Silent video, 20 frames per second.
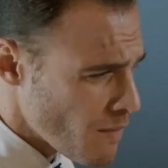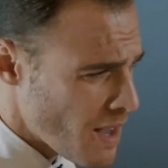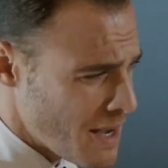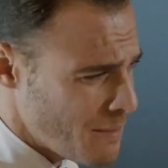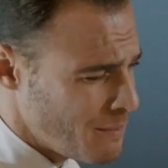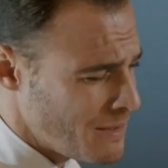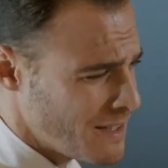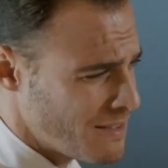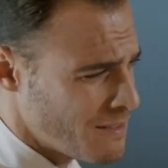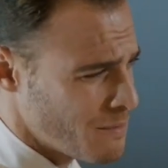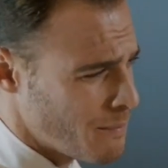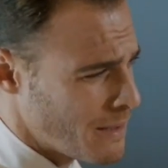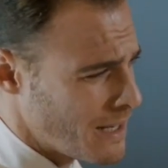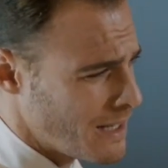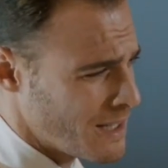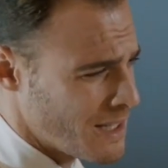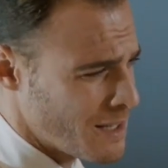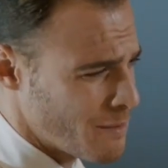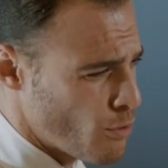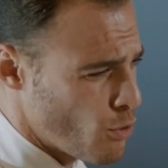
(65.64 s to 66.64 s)
Emniyetin
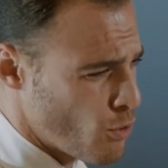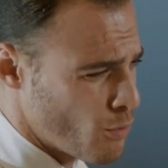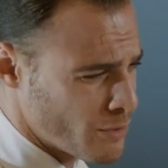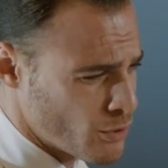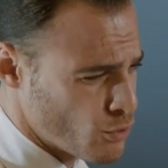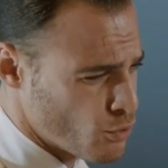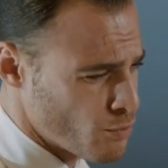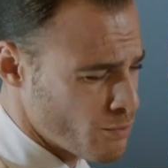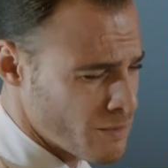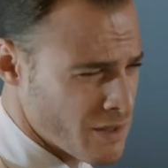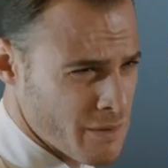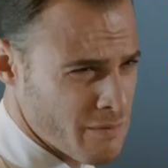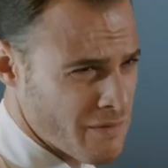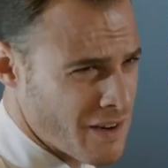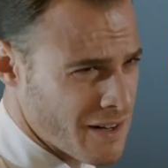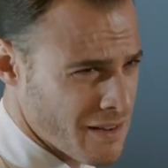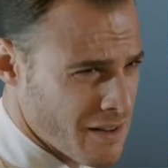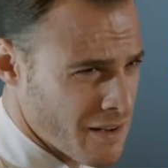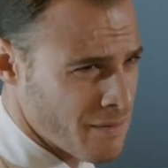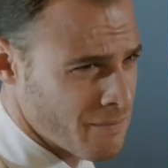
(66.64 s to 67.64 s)
beyni gibi olma durumlarım
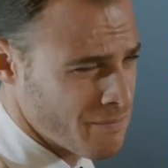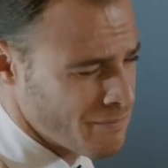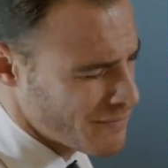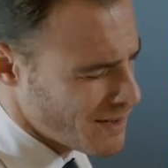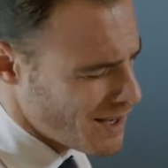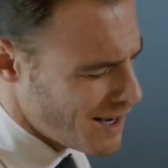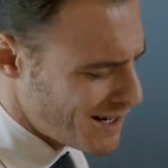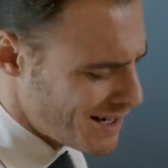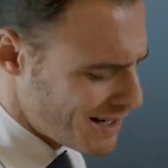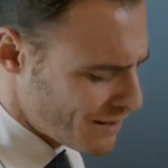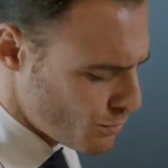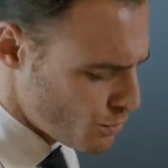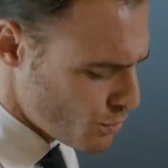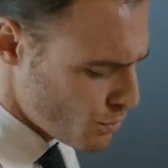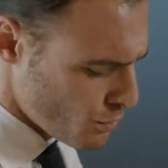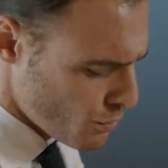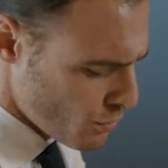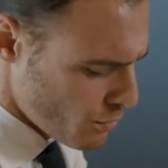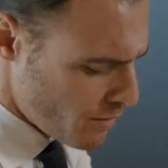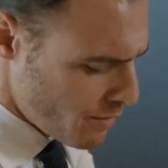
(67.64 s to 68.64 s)
var da hala
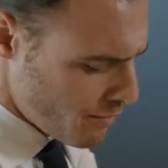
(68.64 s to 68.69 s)
düşünüyorum